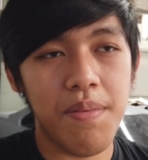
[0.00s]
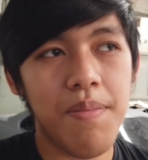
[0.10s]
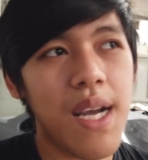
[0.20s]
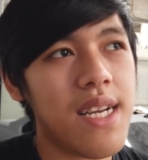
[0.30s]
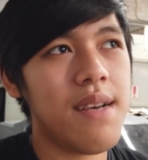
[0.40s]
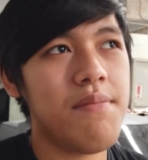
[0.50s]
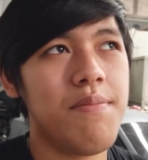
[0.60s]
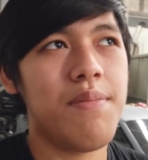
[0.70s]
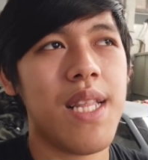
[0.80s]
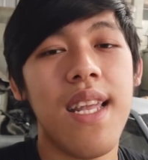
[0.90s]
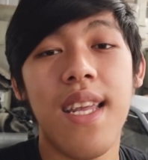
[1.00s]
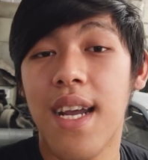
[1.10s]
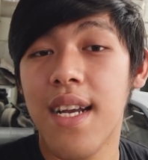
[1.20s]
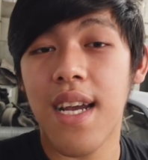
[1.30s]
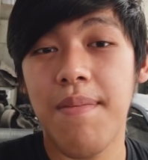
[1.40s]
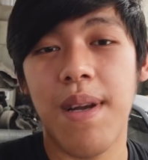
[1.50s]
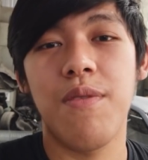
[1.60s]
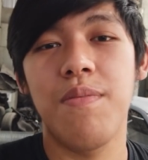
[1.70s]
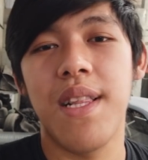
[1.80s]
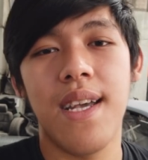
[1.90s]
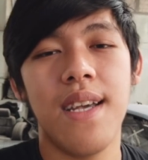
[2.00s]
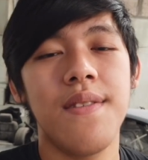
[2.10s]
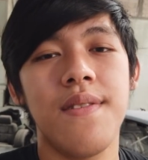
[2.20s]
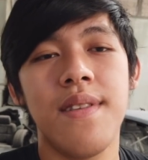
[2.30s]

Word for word: pada mempertanyakan kabar mobilnya.